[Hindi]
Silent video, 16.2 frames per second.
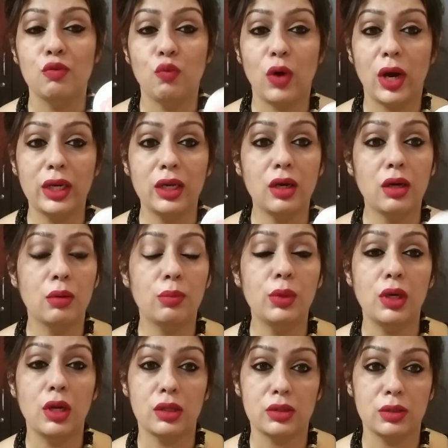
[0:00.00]
वानिया
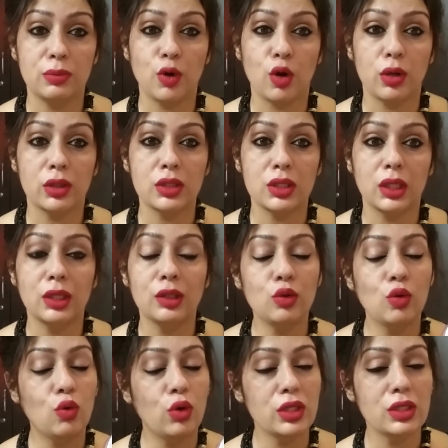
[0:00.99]
हर्बल लग्जरी प्रोडक्ट्स हैं
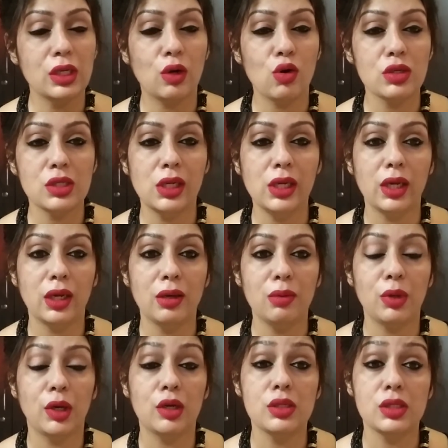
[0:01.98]
थोड़े से कॉस्टली
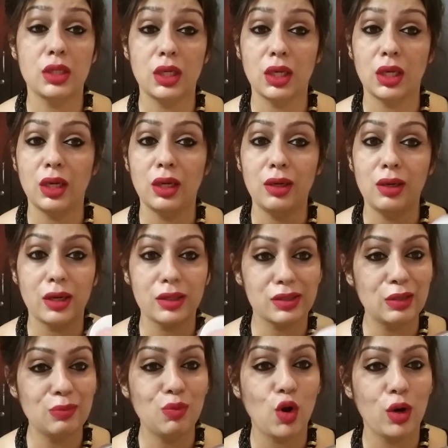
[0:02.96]
हैं बिकॉज ये हैं
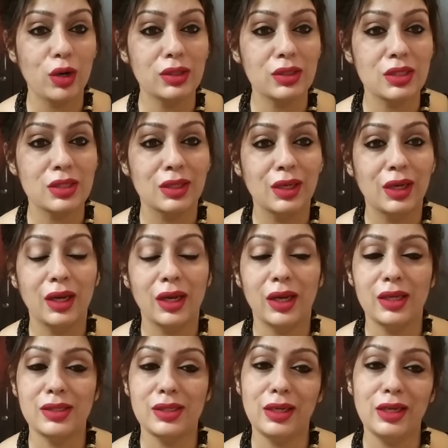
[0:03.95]
लग्जरी प्रोडक्ट्स
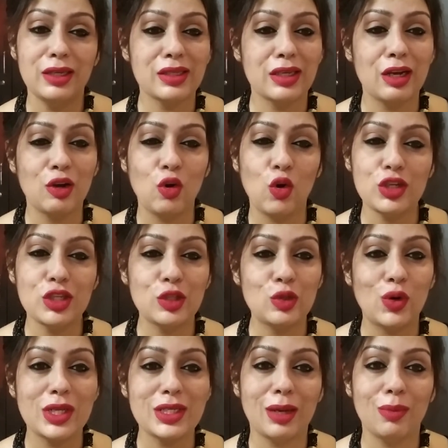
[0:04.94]
इसीलिए इसका कॉस्ट
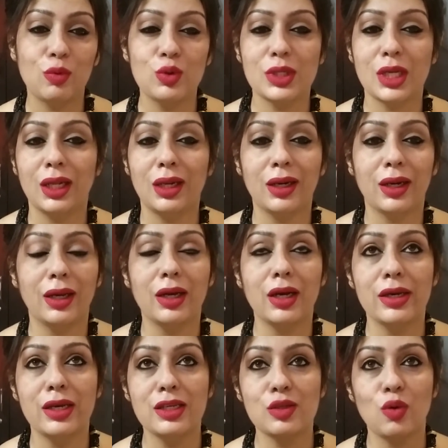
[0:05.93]
थोड़ा सा आपको ज़्यादा
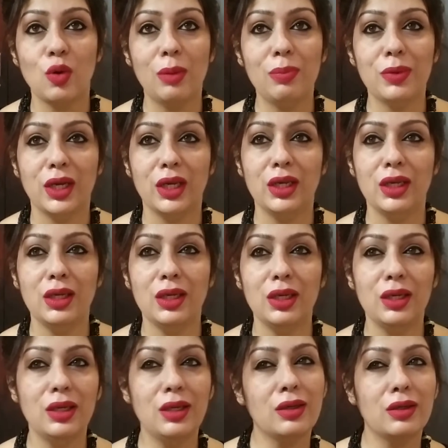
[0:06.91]
लगेगा इसको आप
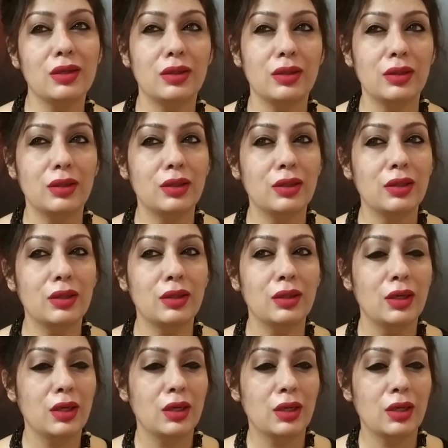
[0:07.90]
कहीं आ, आ,